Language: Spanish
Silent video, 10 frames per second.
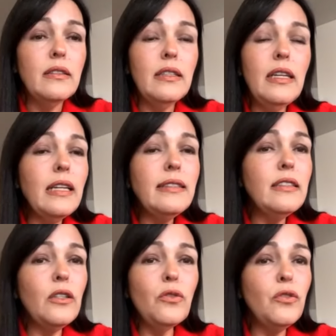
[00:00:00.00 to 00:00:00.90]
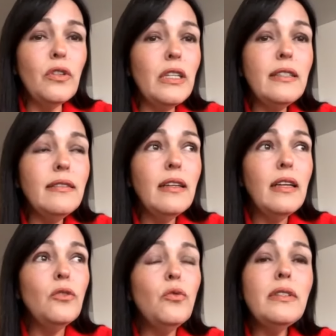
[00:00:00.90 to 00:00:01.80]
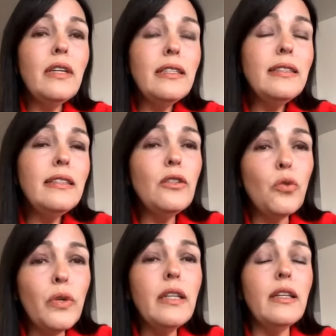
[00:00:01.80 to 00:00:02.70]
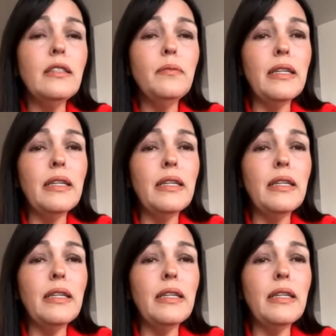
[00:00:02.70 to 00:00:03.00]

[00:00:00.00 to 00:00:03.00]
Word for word: ¿Sí? Las instituciones no están instituidas,